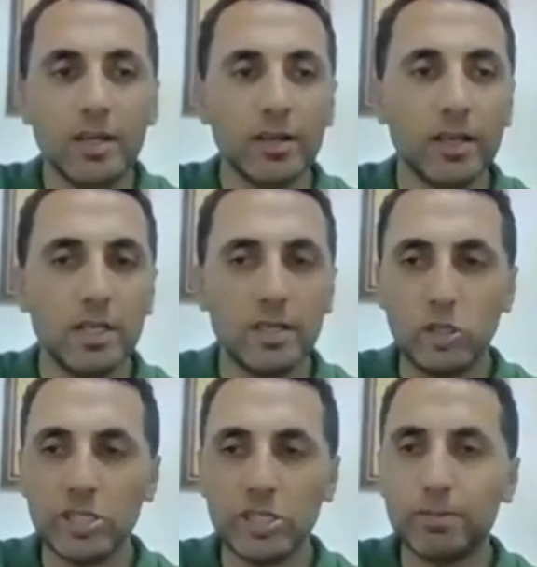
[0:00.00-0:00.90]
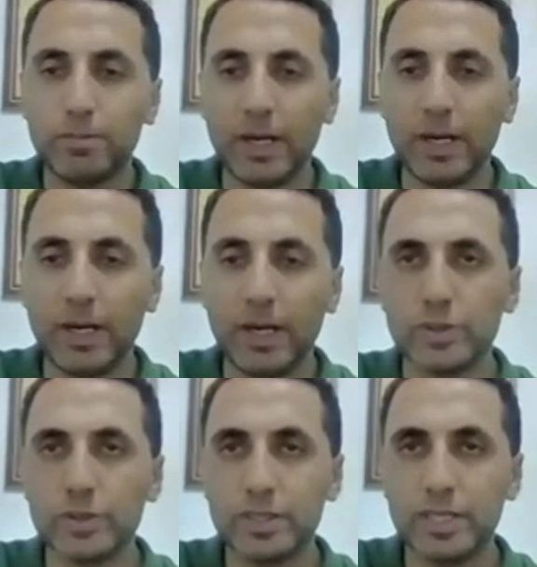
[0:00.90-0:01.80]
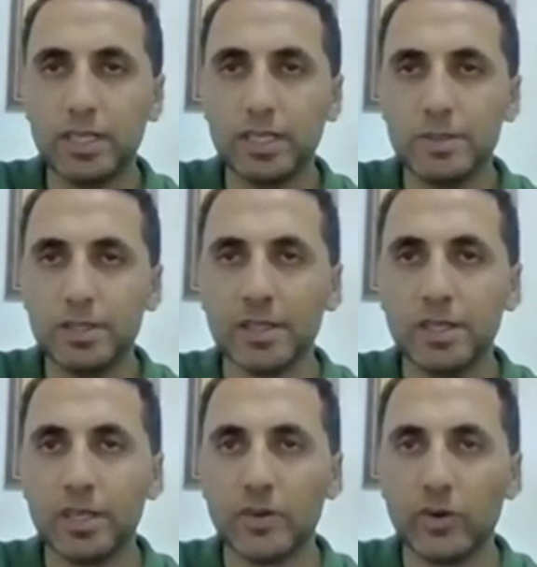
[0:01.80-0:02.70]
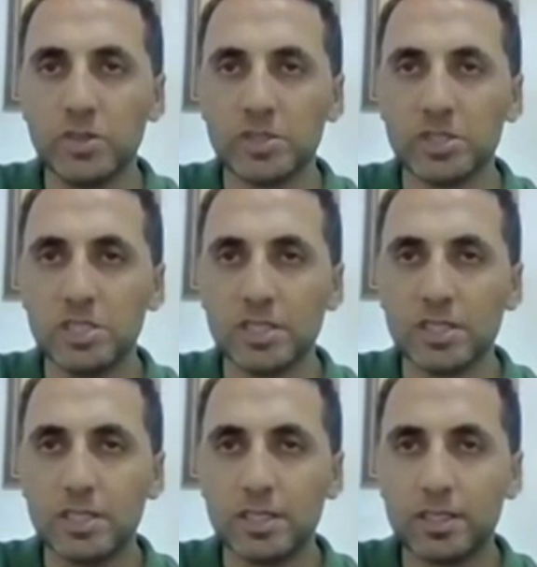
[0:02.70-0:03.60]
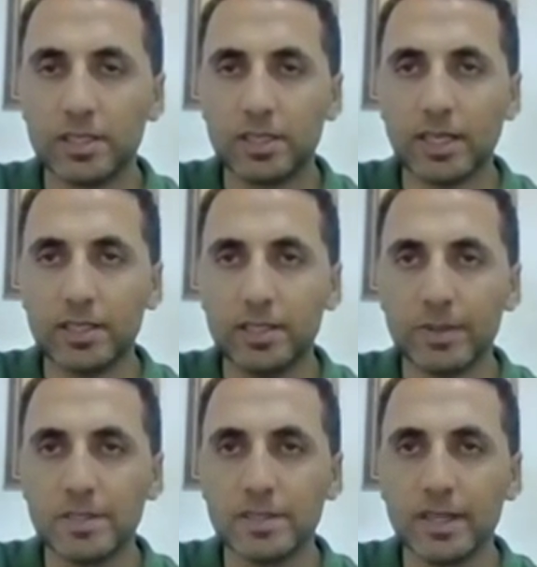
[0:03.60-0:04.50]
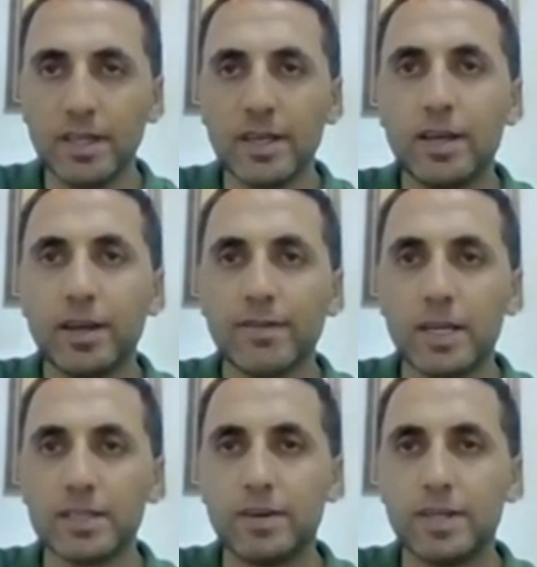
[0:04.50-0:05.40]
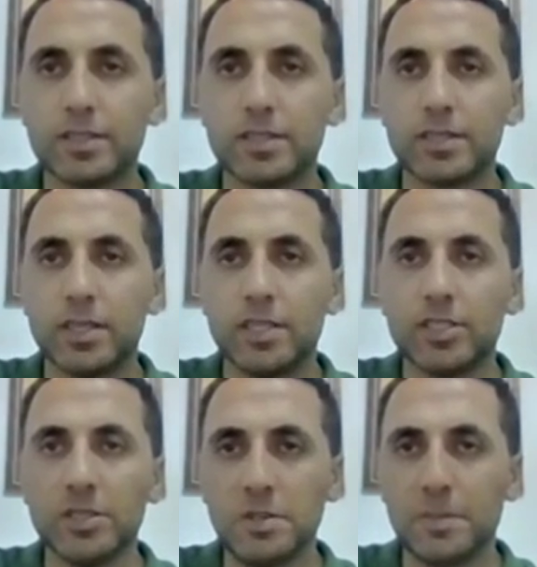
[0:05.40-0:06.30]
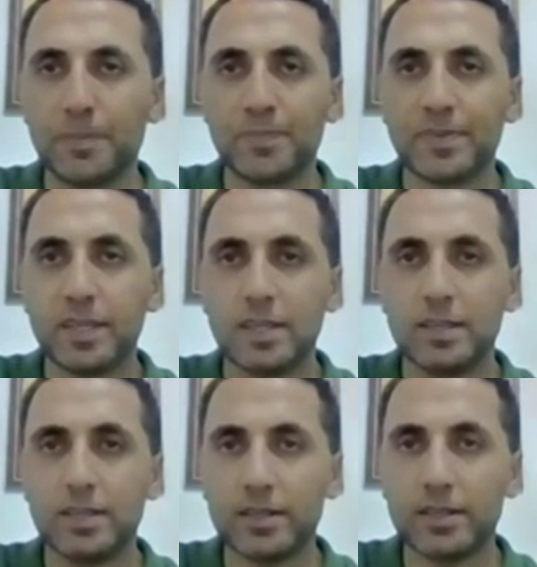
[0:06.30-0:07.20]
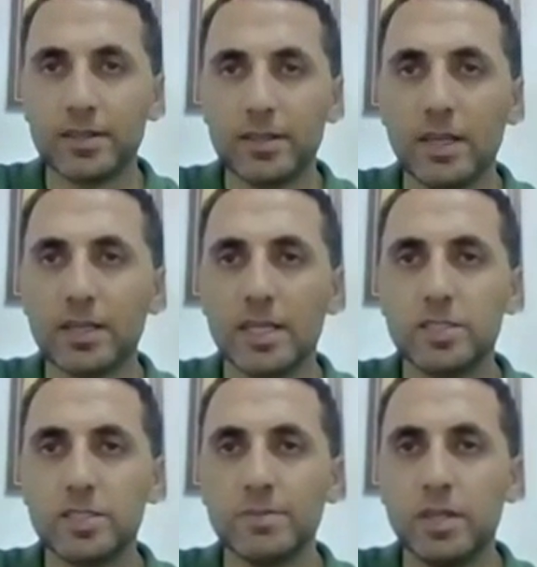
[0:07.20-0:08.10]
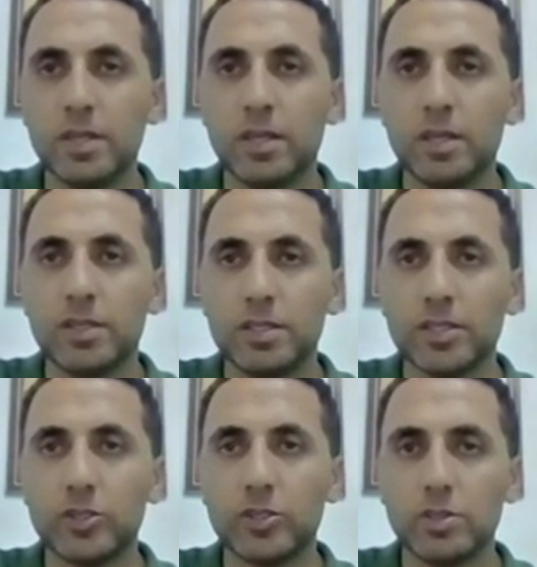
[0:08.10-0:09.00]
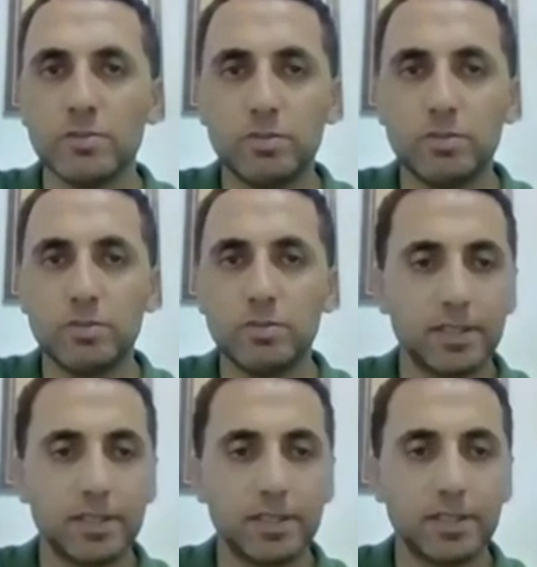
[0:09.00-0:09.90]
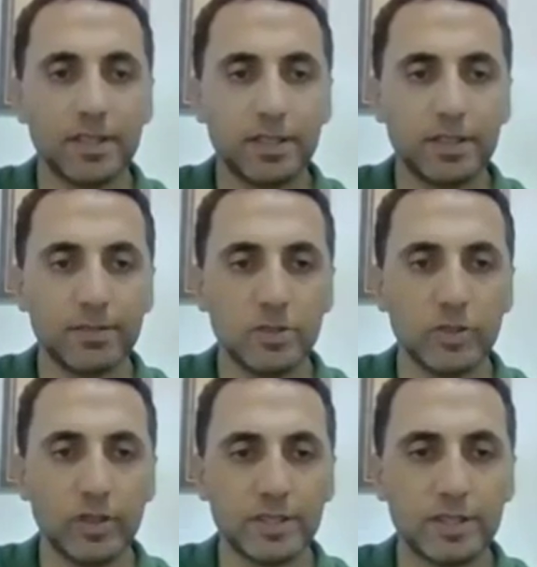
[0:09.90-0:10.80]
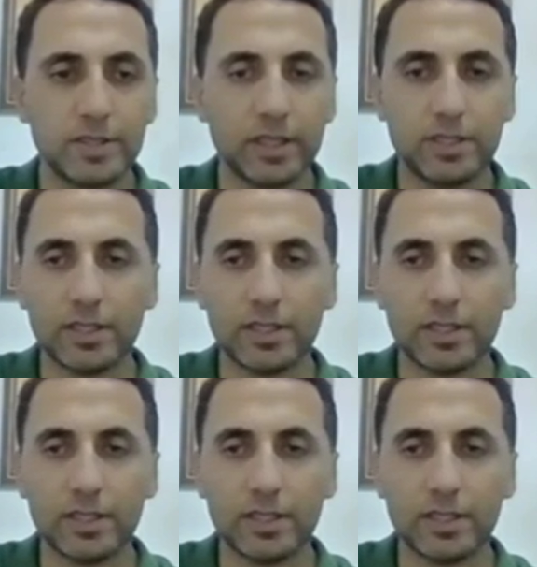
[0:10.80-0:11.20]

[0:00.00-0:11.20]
Ee, buradan bazen soru gelebilir. Onun için e, dikkat etmenize fayda vardır. Şimdi, değerli kardeşim, geçiyorum. Bunu da temizledik. Bir sonraki slayta